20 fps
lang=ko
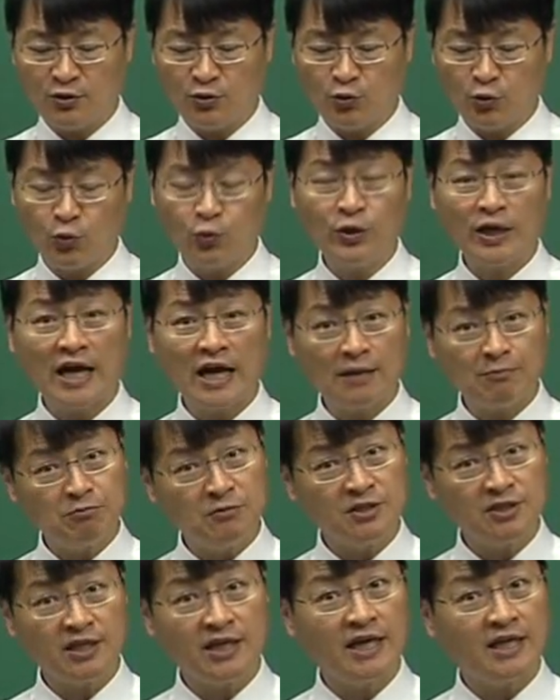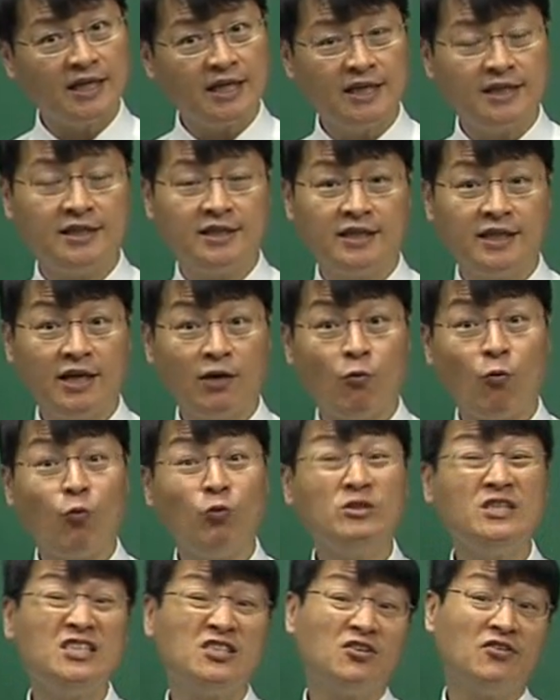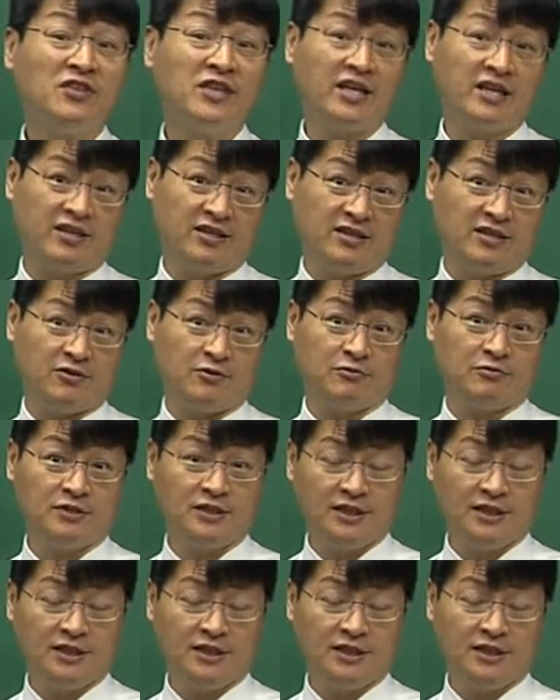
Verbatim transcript: 요게 함정이 하나 있는 게 오지선다행이에요.